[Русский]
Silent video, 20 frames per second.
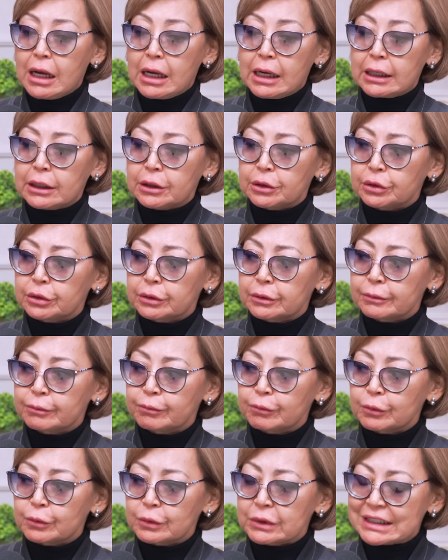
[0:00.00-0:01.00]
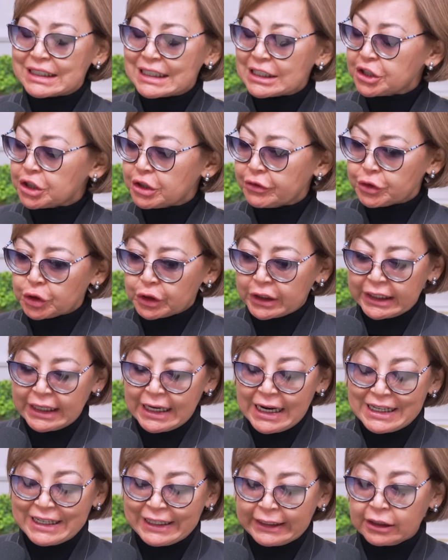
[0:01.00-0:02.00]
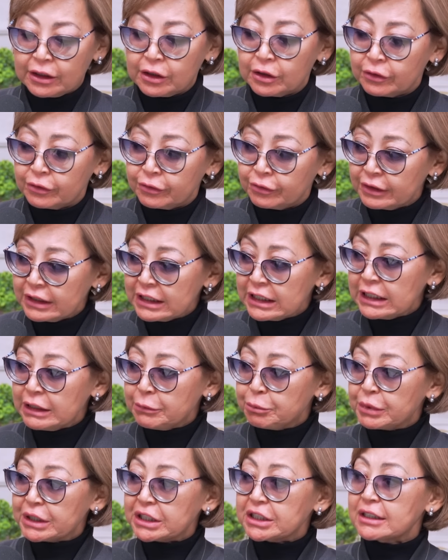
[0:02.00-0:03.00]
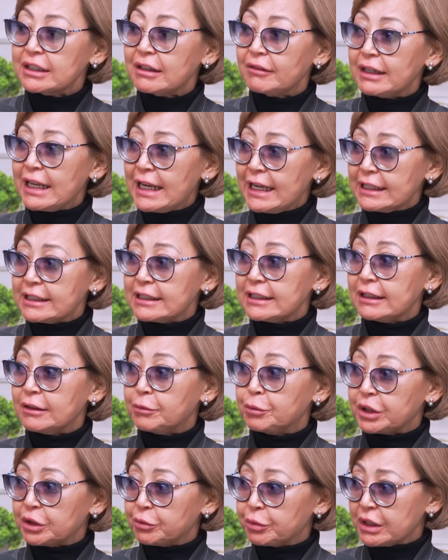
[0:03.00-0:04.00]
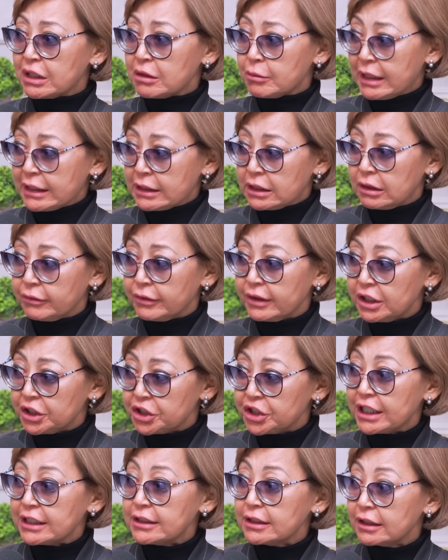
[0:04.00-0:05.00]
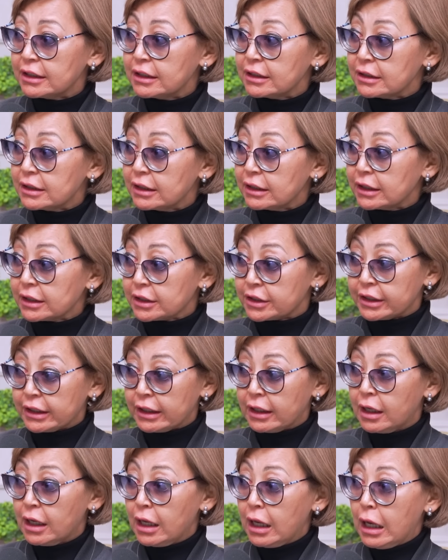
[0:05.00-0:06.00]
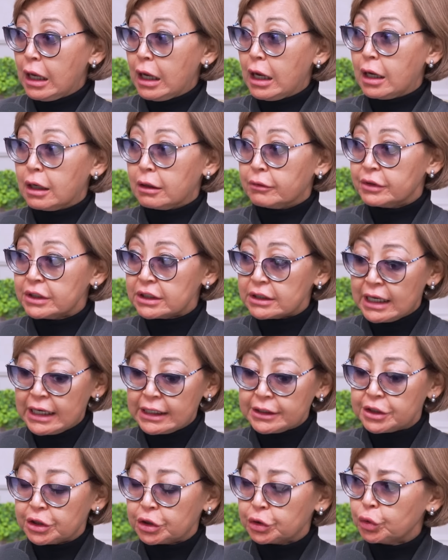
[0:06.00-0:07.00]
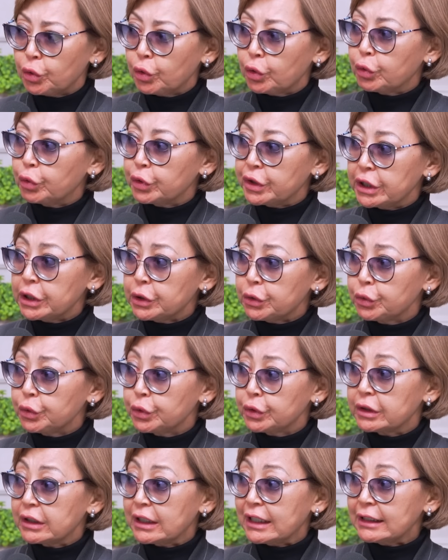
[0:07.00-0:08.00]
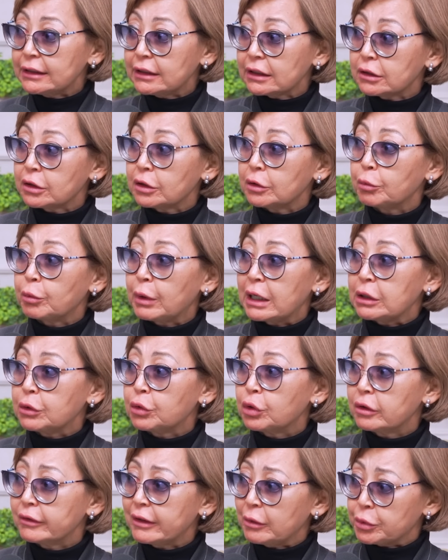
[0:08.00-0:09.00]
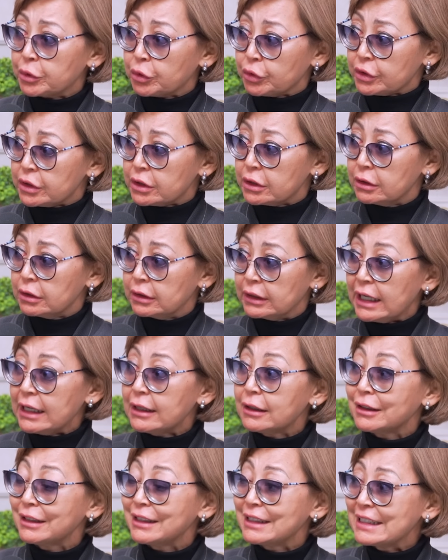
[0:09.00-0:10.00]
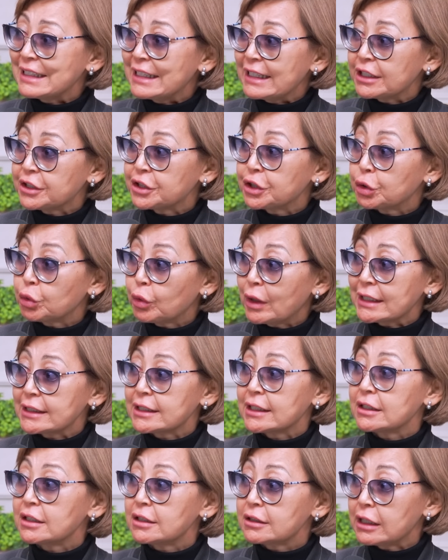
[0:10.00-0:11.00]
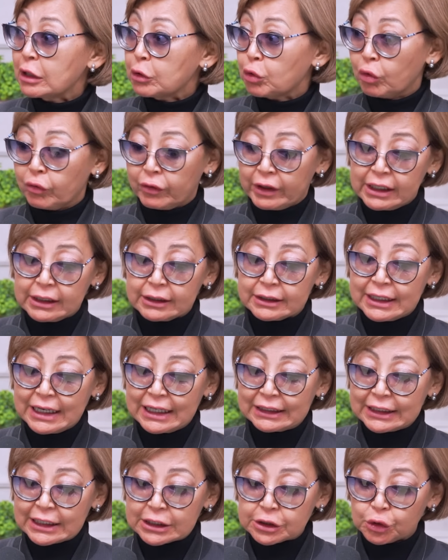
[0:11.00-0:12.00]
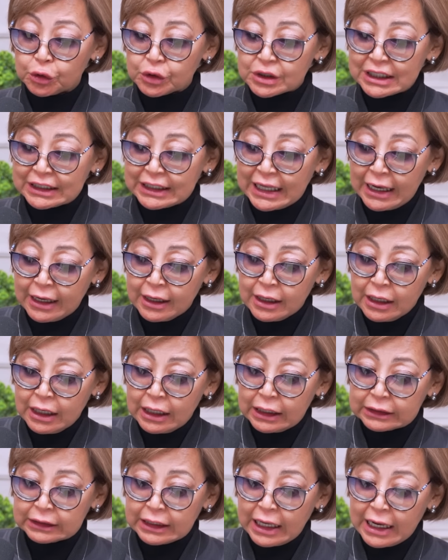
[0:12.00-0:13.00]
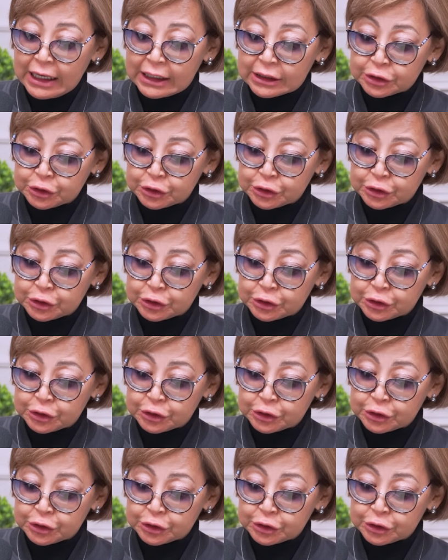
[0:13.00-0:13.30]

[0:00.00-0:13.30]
А скажите все-таки, Олег, вы представляете предпринимателя, вы защищаете их интересы, а вы знаете, кто курирует этот больной вопрос, да, где ситуация нездоровая, где она создана угу. на